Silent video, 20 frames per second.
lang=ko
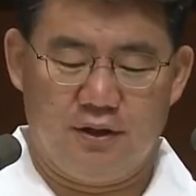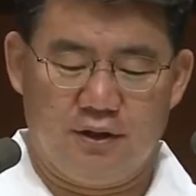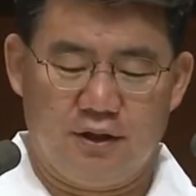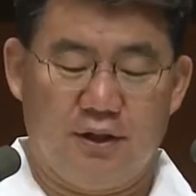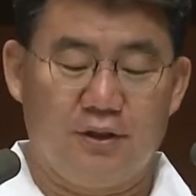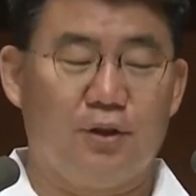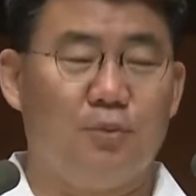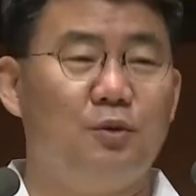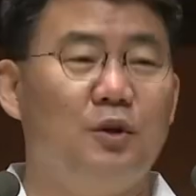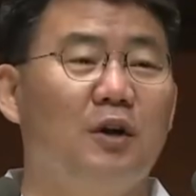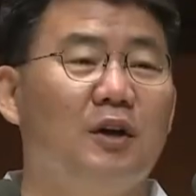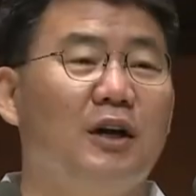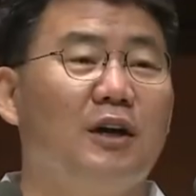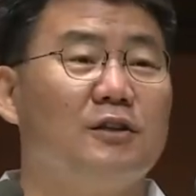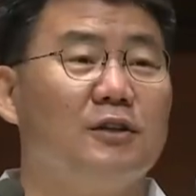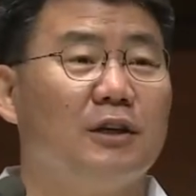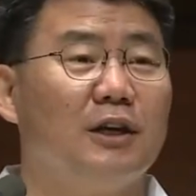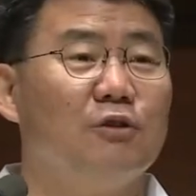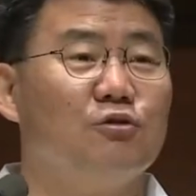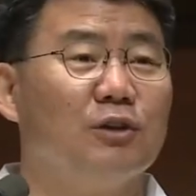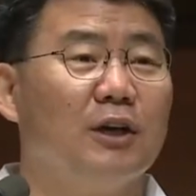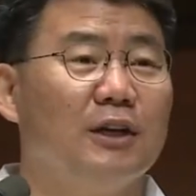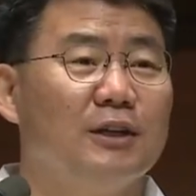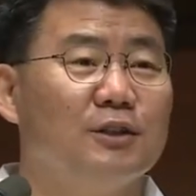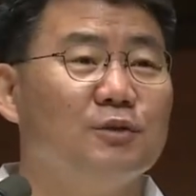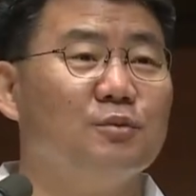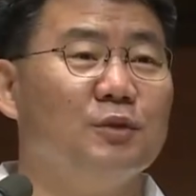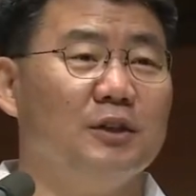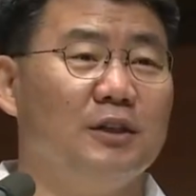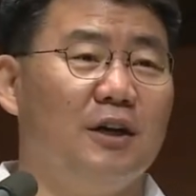그래서 평가절할 수가
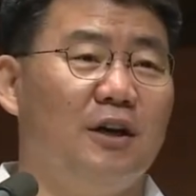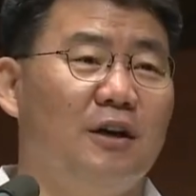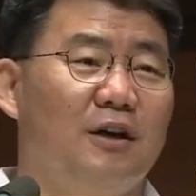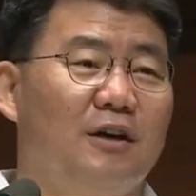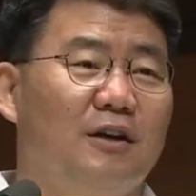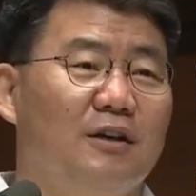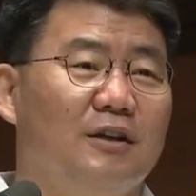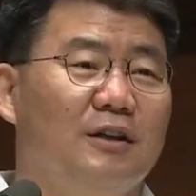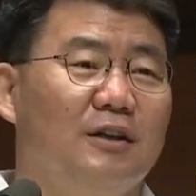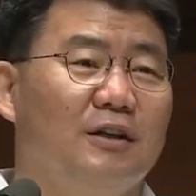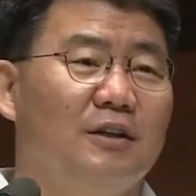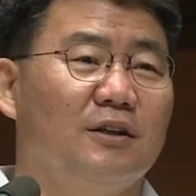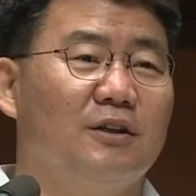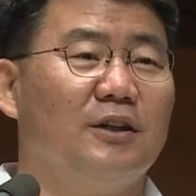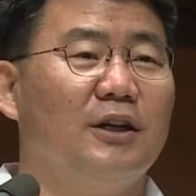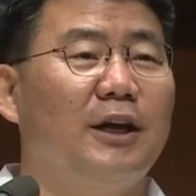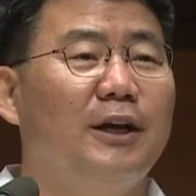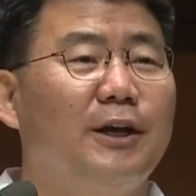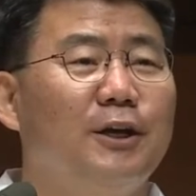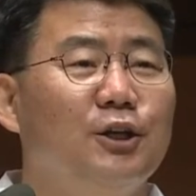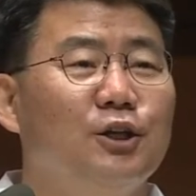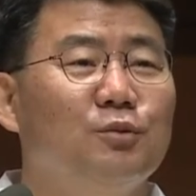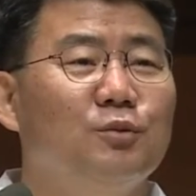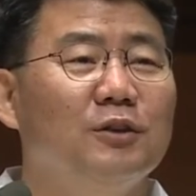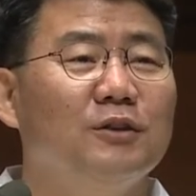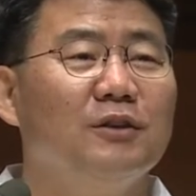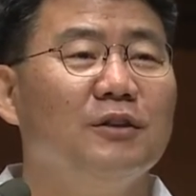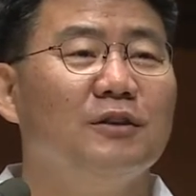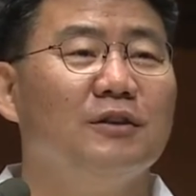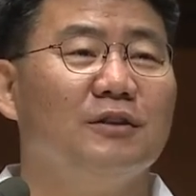있습니다. 그런
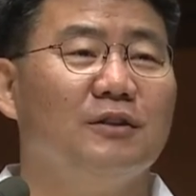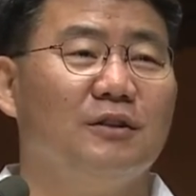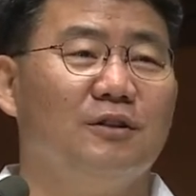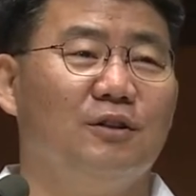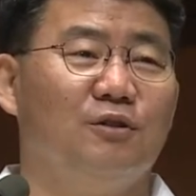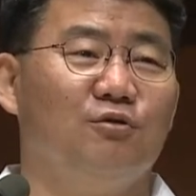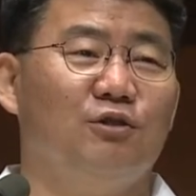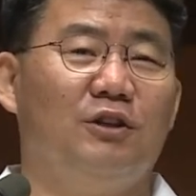하나님은